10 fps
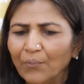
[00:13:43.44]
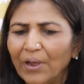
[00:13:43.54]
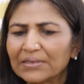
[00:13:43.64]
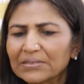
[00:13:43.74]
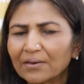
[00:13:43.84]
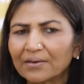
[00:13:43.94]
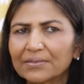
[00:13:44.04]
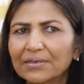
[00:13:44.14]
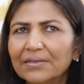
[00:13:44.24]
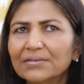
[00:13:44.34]
और ऐसा लग
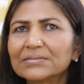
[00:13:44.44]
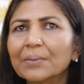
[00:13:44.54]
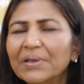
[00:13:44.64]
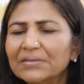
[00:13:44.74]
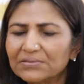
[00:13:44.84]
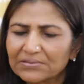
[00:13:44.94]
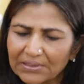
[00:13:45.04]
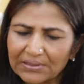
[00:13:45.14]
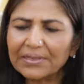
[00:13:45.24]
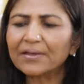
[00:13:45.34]
रहा था कि समय
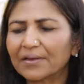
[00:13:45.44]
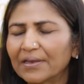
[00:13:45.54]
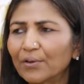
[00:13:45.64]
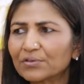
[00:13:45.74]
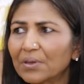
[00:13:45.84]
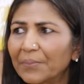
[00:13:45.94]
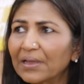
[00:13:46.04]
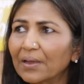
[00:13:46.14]
जल्दी कटे और समय